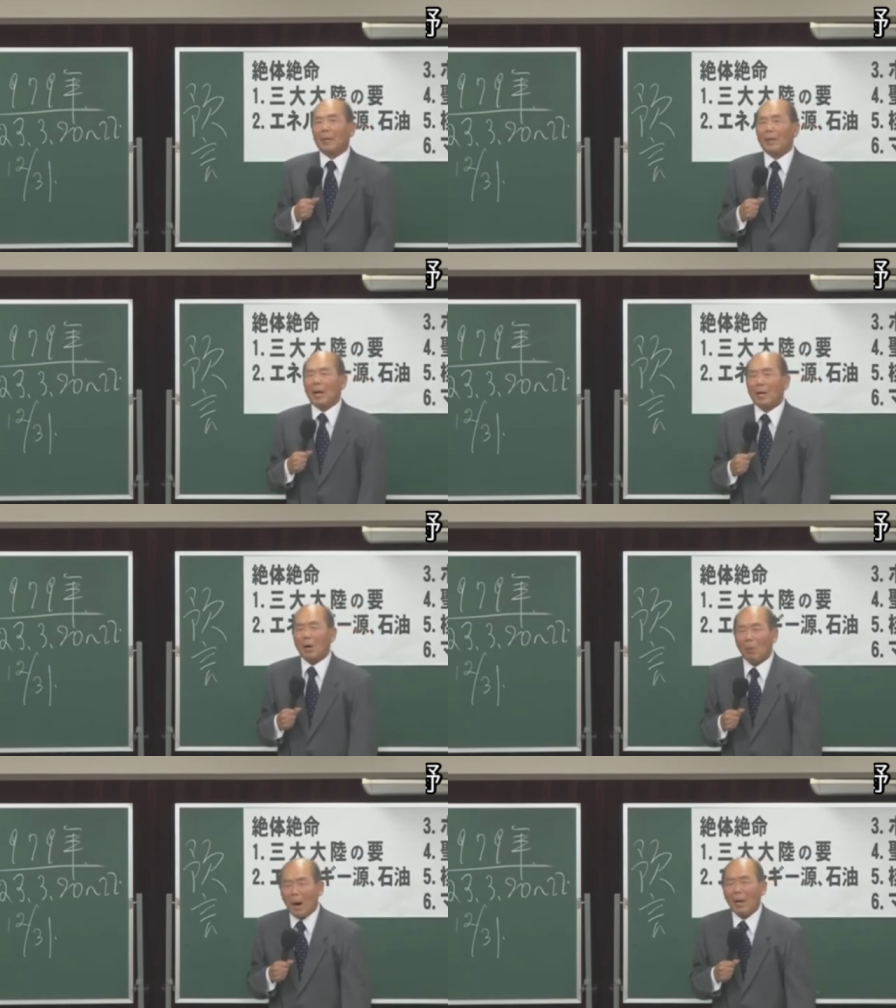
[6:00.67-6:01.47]
彼
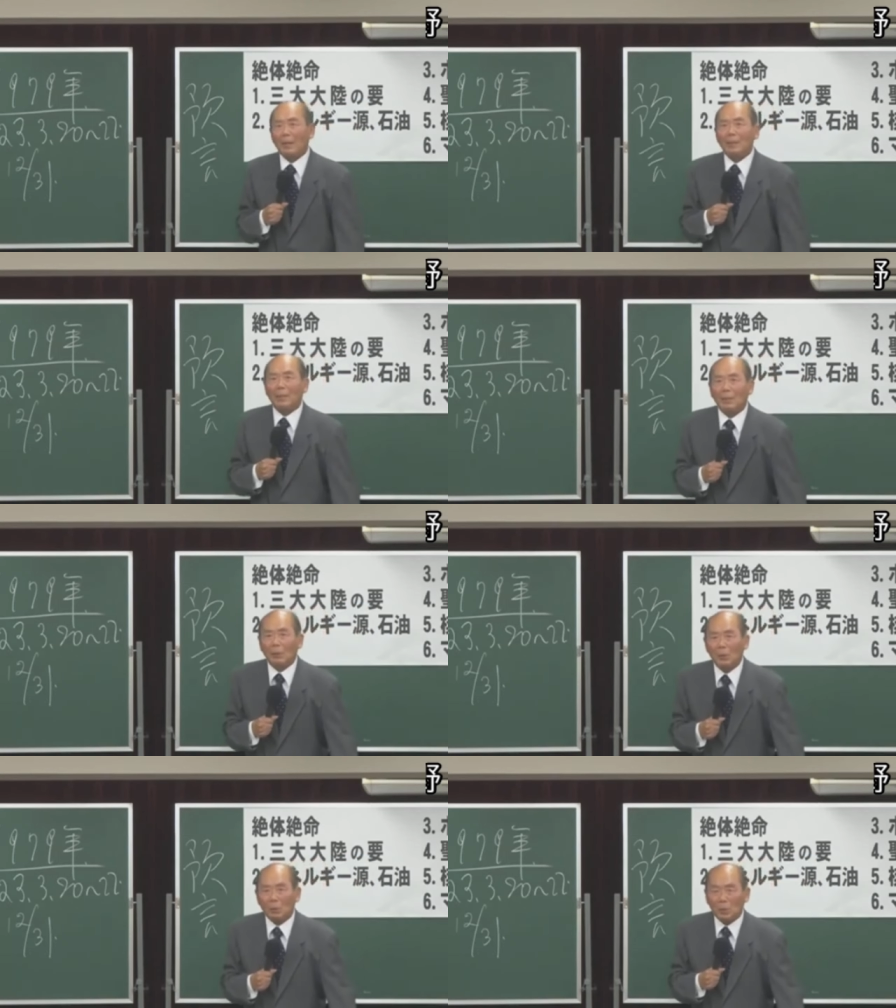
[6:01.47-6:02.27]
らは
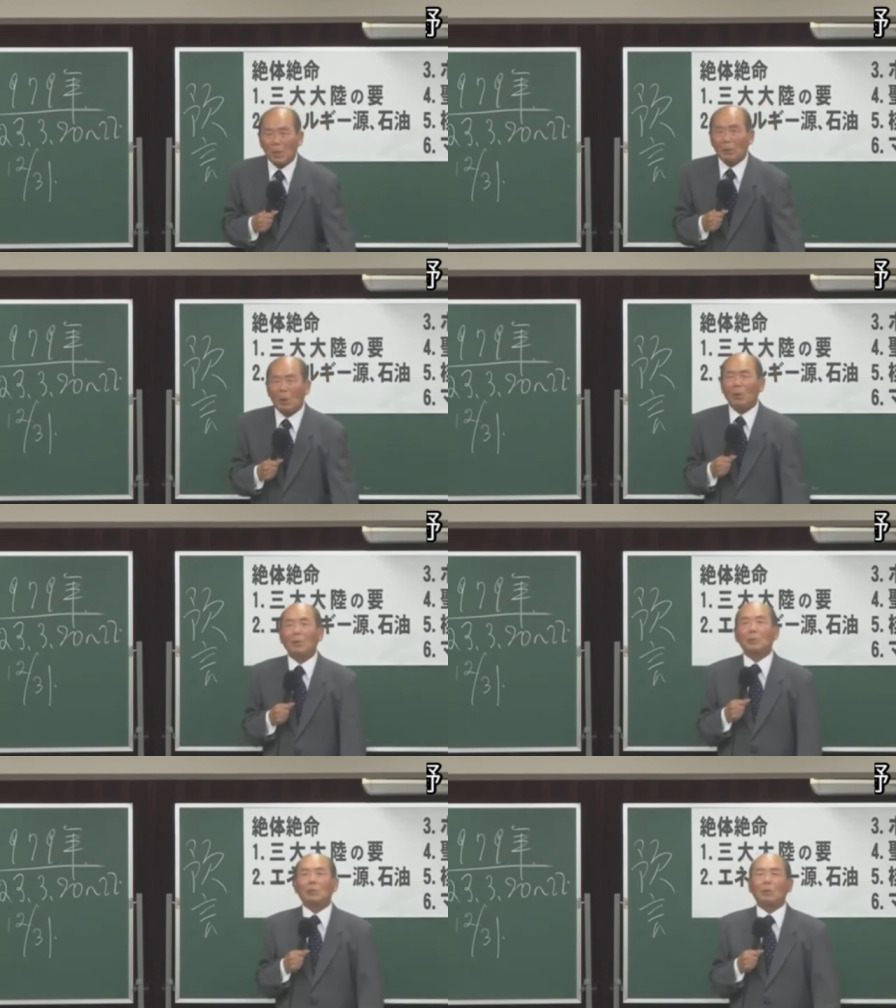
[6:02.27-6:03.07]
ロシア
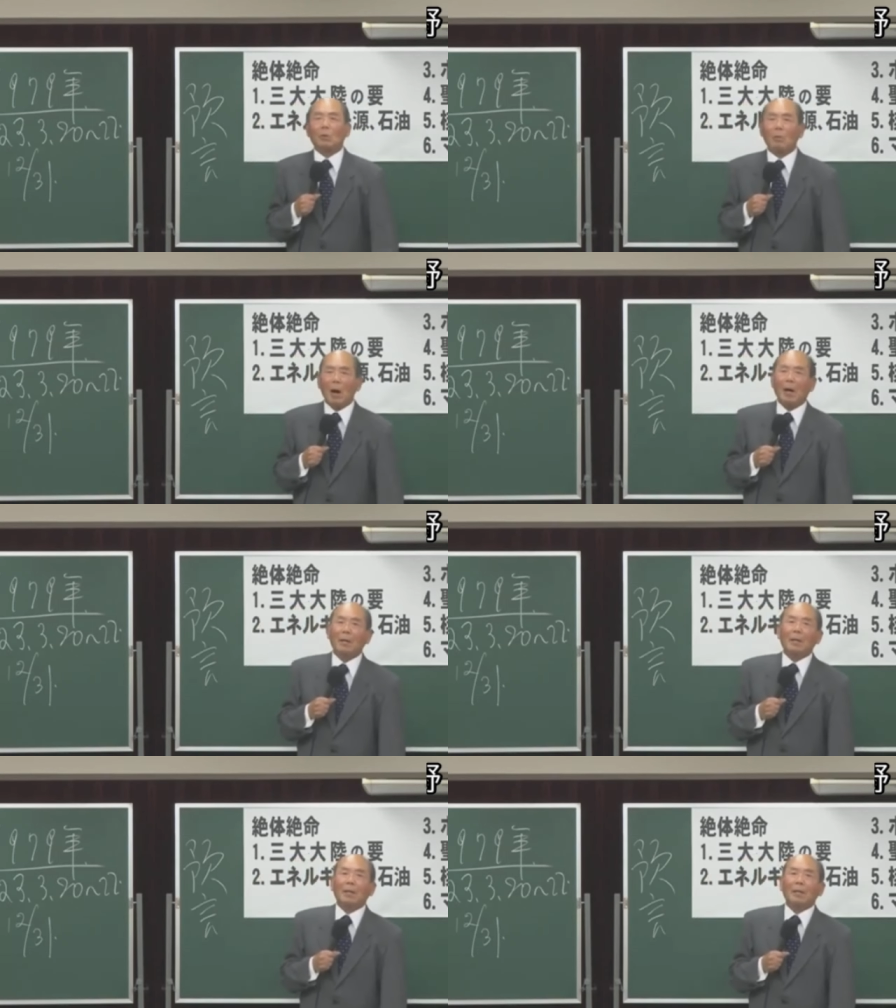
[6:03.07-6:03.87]
と中国
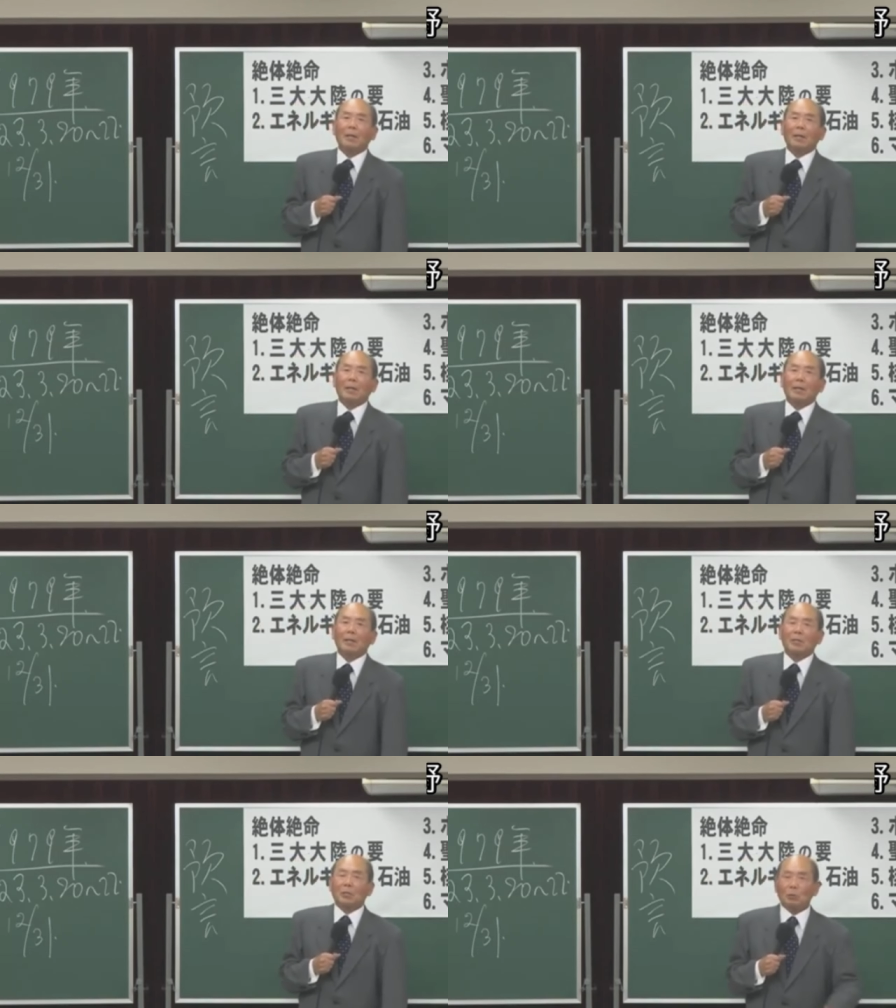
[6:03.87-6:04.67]
は
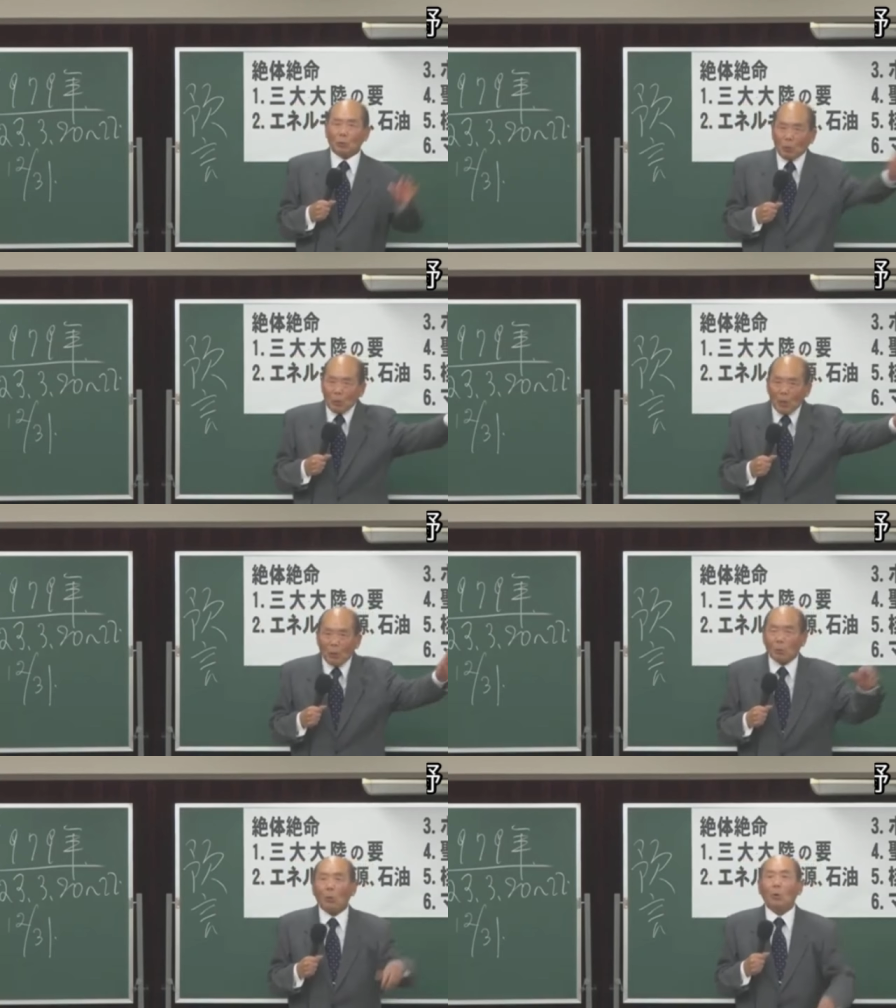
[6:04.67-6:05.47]
中東で
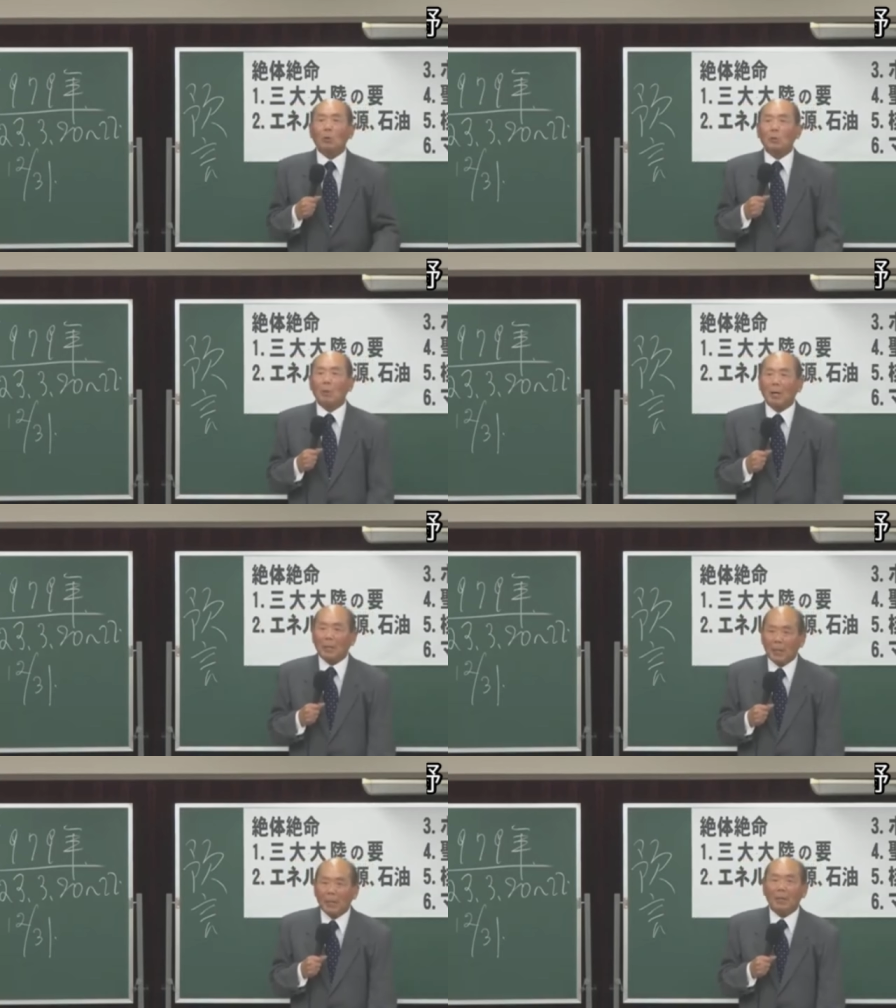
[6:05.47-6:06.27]
事を起こす場合
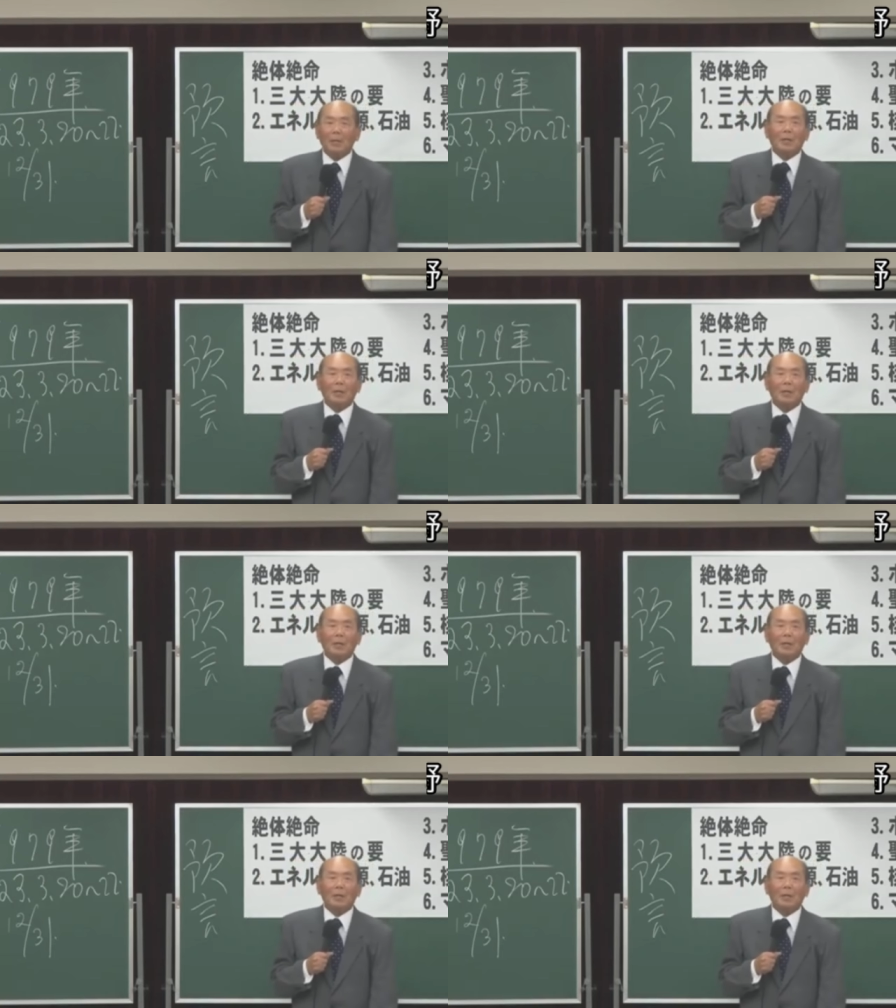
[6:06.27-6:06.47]
に